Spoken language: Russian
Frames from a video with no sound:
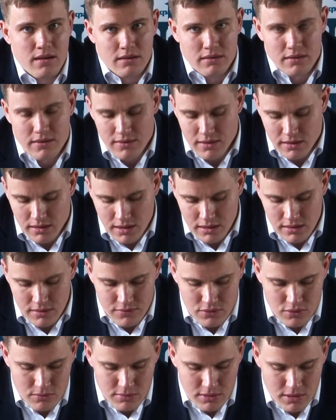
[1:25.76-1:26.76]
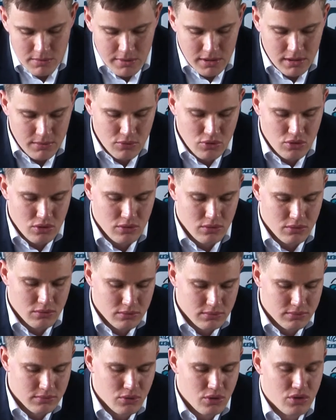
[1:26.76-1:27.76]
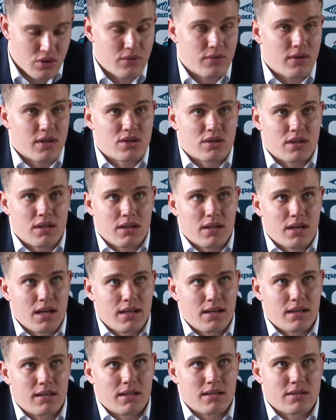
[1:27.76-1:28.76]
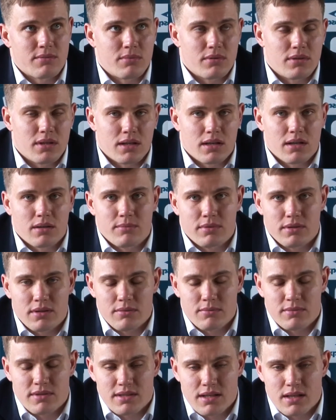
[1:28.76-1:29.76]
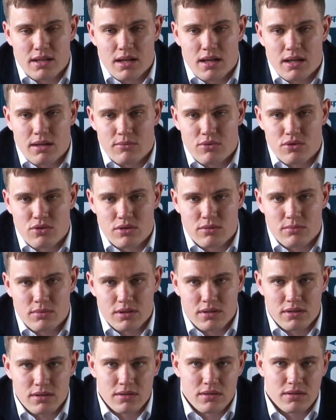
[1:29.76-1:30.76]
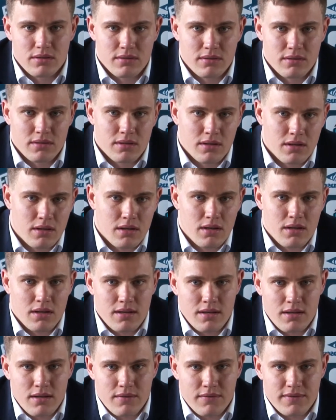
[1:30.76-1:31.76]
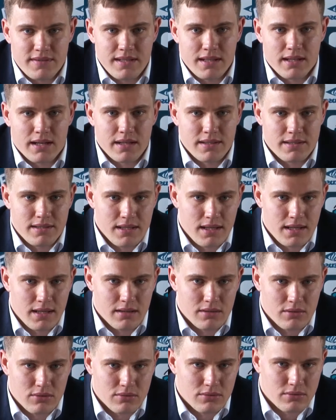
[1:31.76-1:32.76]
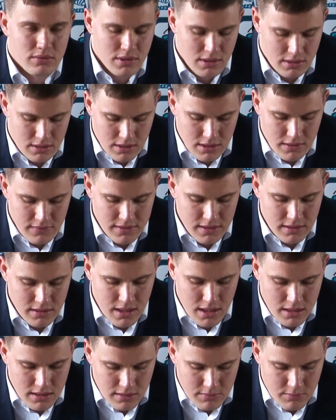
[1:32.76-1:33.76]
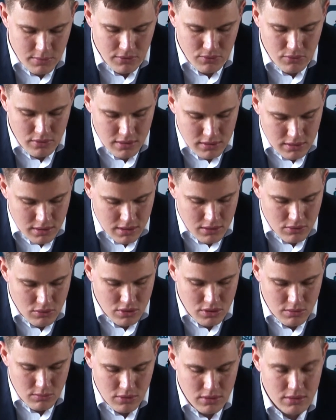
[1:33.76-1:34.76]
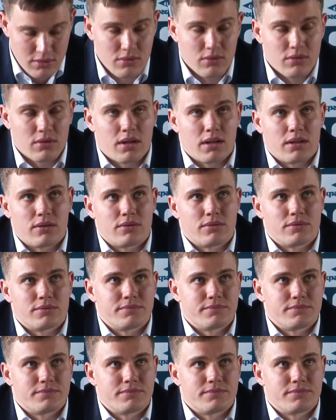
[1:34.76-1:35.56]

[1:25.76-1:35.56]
Наверное, это все было потому, что очень важная игра для нас была, как-то эмоционально, может быть, все хотели, но как-то не всегда это приводит к хорошему результату.